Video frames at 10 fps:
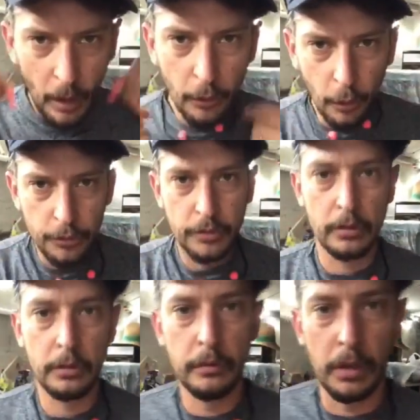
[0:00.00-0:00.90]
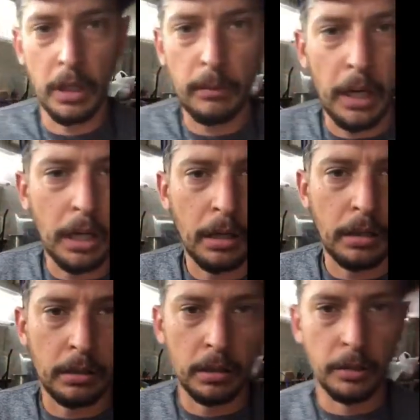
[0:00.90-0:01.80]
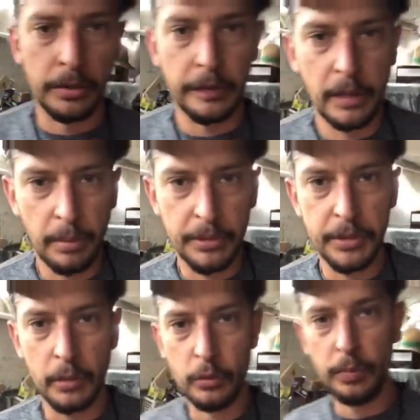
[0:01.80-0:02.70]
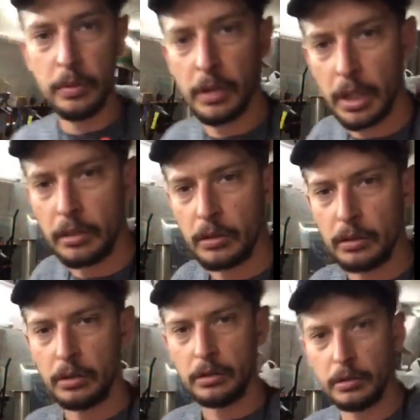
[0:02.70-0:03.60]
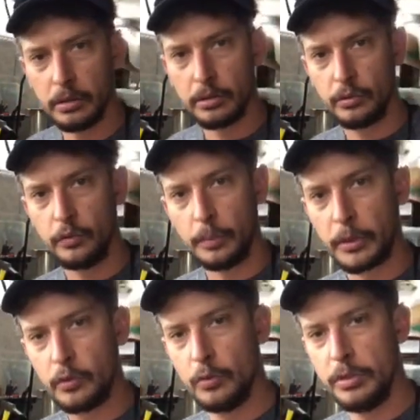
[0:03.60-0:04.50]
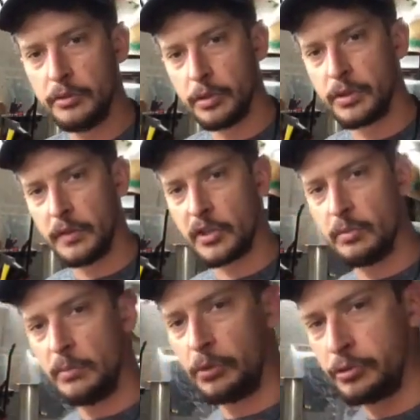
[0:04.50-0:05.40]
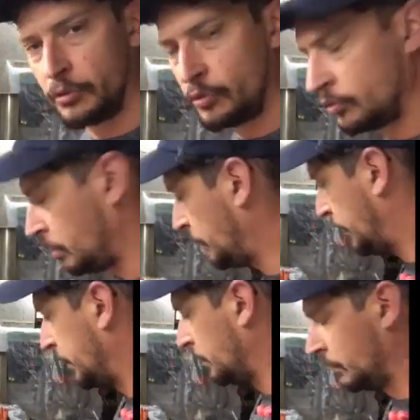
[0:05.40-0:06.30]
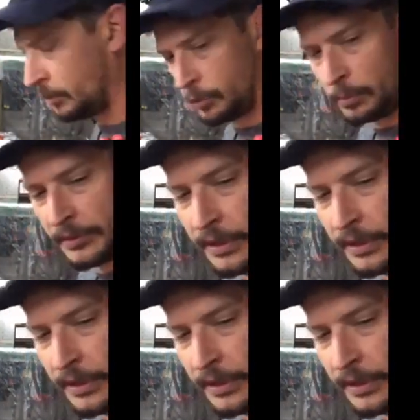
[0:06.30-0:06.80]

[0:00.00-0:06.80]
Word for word: Donc euh, voilà, bah euh, là, on a fait la partie découpe. Alors, il euh, ne faut pas que tu oublies vois ce qui est vachement important toujours, c'est ton plan de